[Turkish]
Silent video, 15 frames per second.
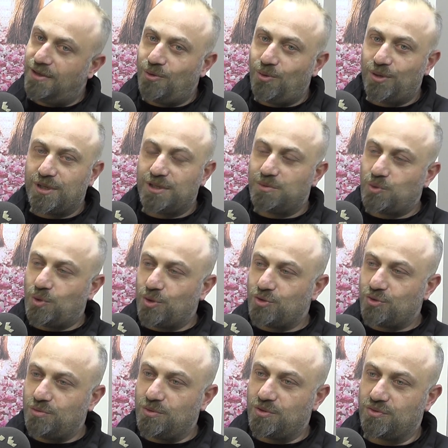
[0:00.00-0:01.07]
Öyle de bir
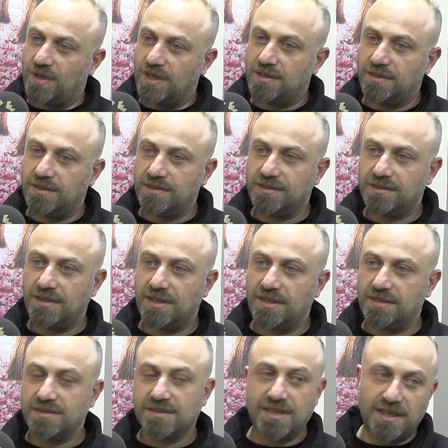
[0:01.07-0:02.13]
tostumuz var. İşte
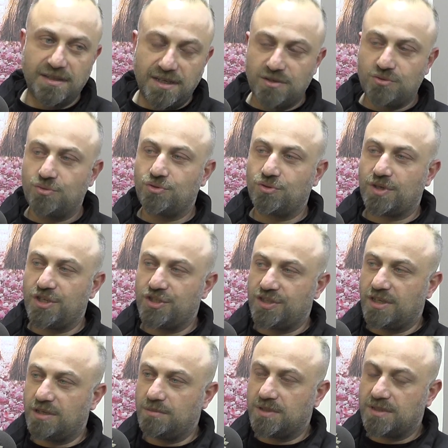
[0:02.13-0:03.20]
standart sucuk
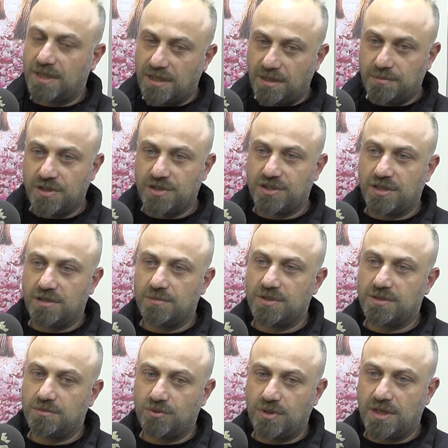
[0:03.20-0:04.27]
kaşarımız, salam
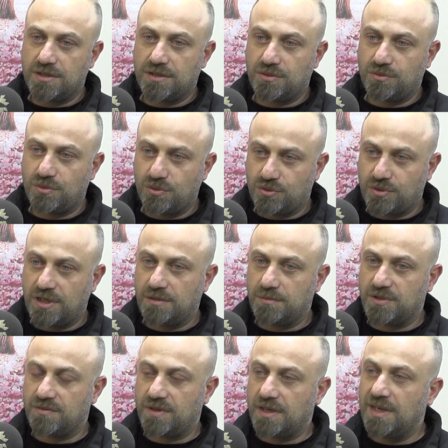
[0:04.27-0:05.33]
kaşarımız, bu tarzı
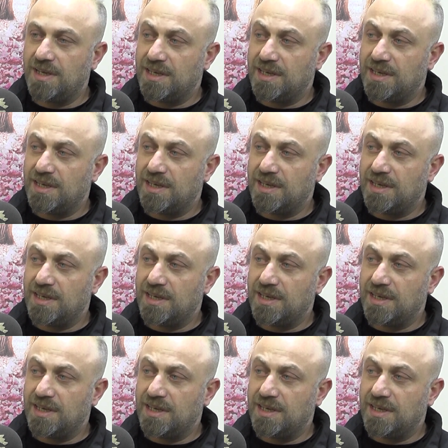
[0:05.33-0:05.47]
tostlarımız var.